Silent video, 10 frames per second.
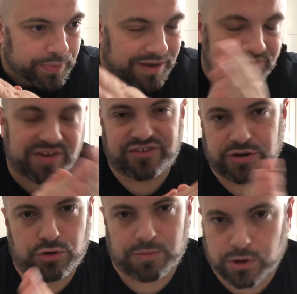
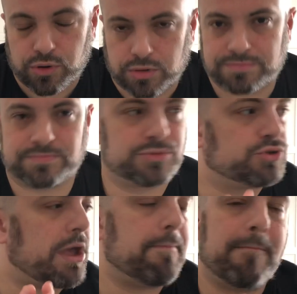facendo come loro,
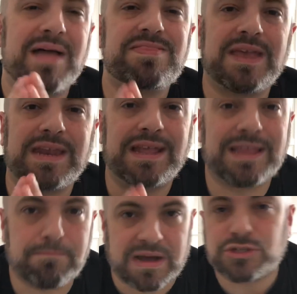cioè mantenete
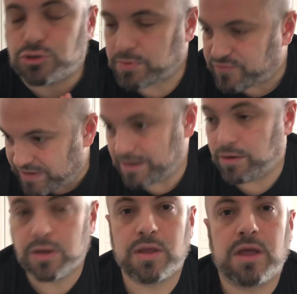basso profilo
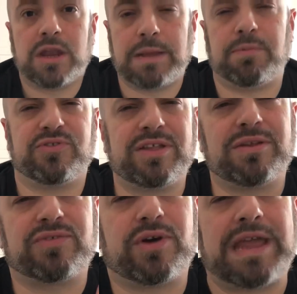tipo siete
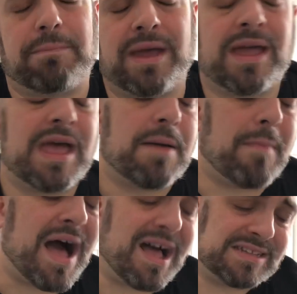una squadra IM,
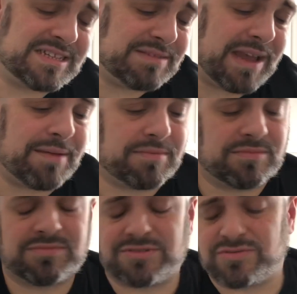ma sì, beh,
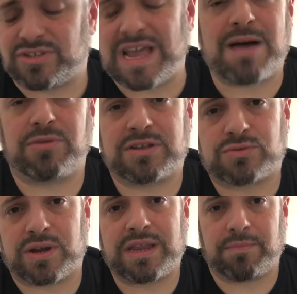non siamo una
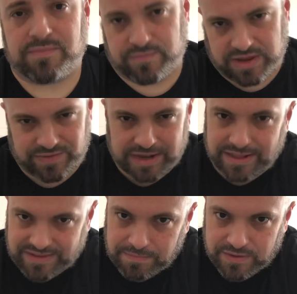squadra IM, difendete
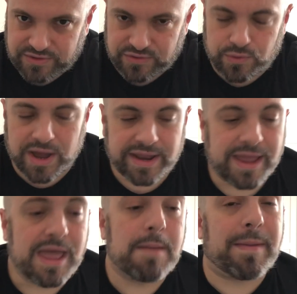sempre la vostra squadra, eh,
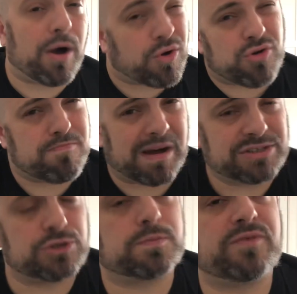però col
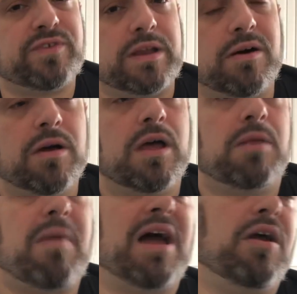basso profilo,
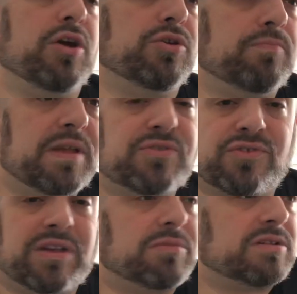ma no, io non penso
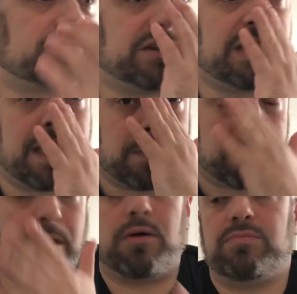siamo una squadra IM,
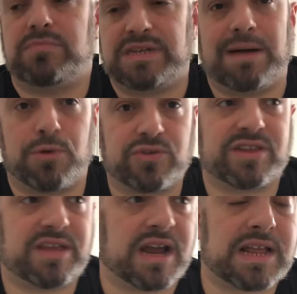però vediamo cosa
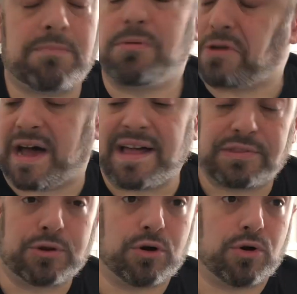dirà il
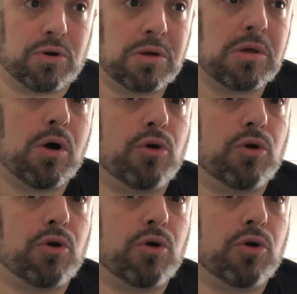campionato, o